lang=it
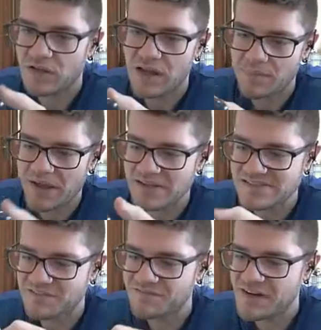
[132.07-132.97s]
la, la pala?
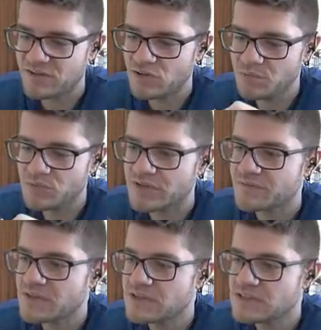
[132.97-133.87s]
Sta finendo pure.
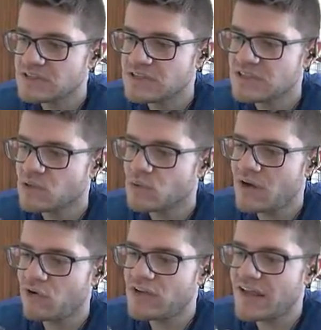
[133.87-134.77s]

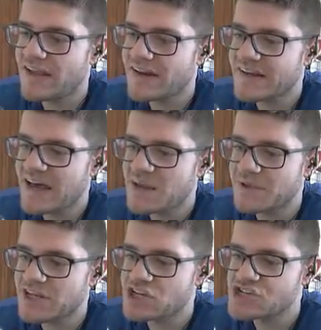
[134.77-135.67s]
Qua voglio allargare
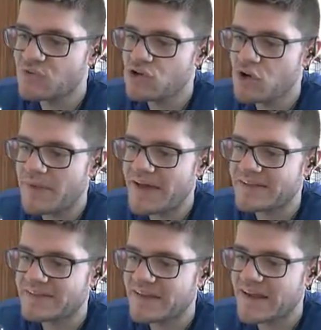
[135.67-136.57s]
perché ci voglio
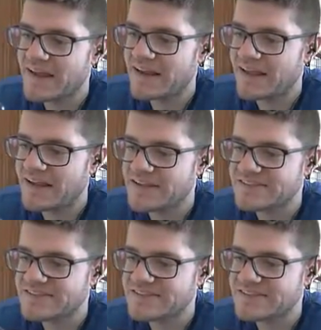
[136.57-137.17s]
mettere le, le